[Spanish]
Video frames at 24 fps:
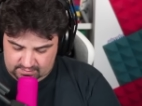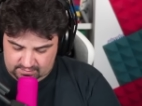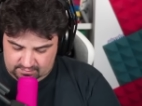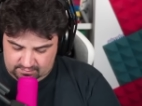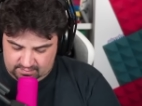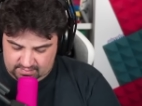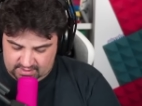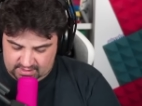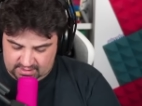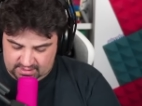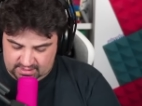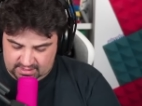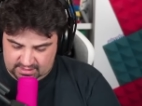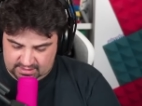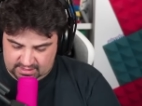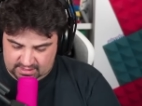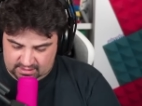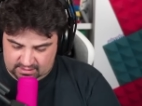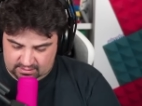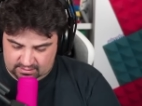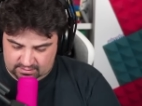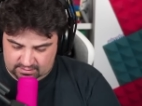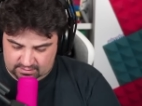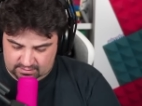Vendetta
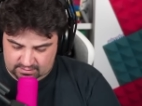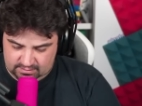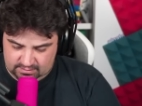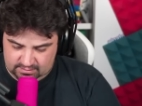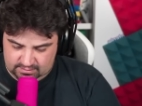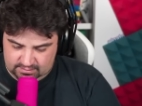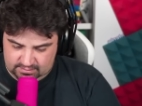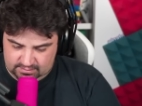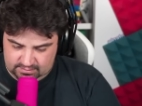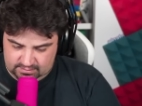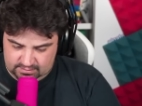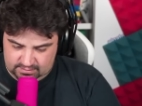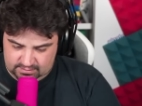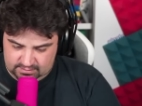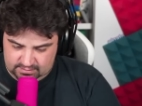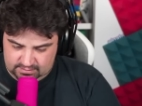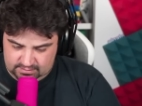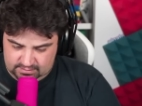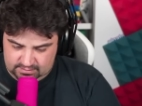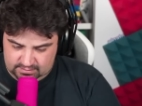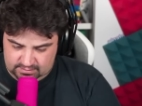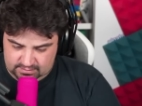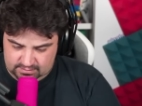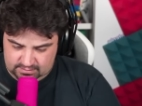no.
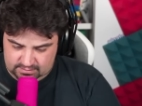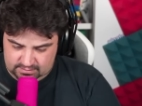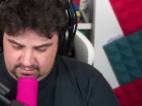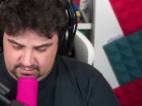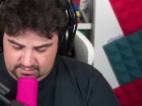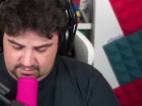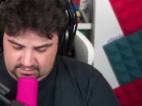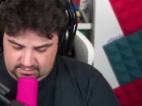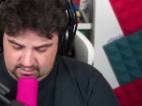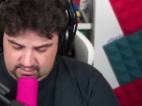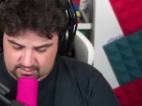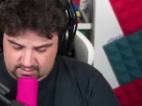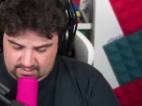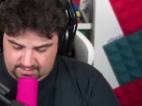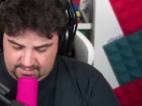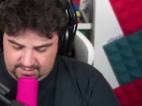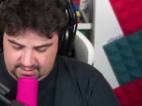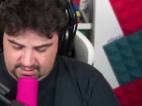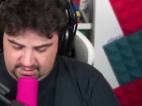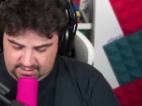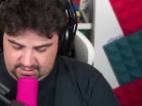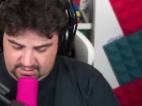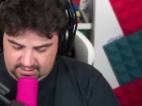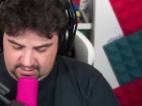No me
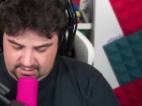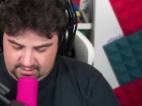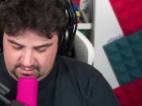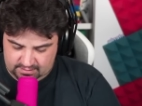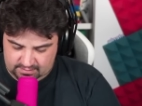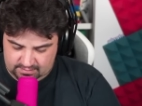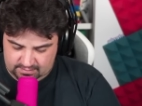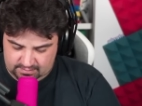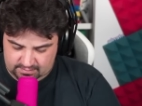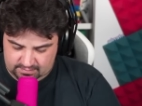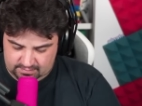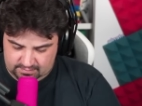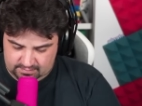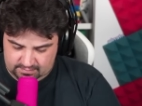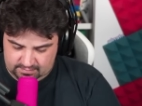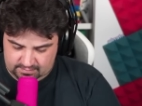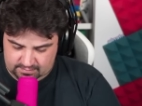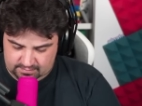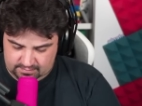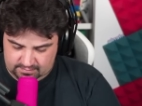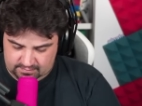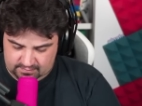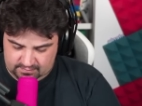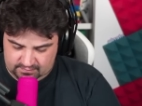apetece.
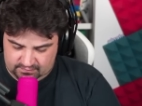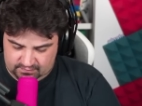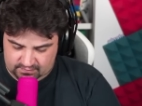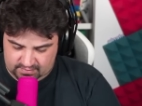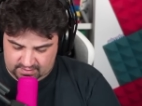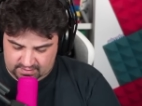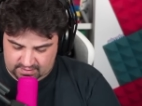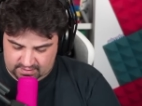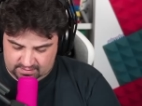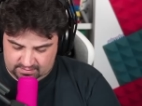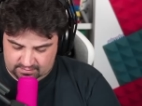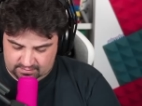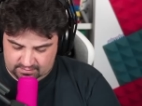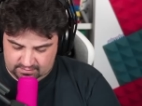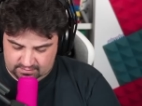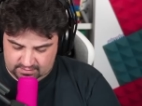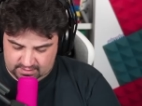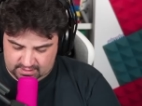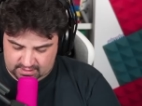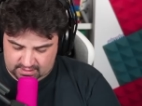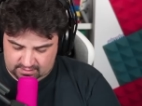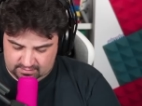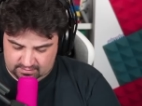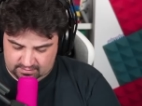Fuerza
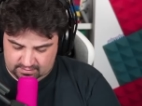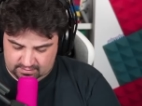bruta.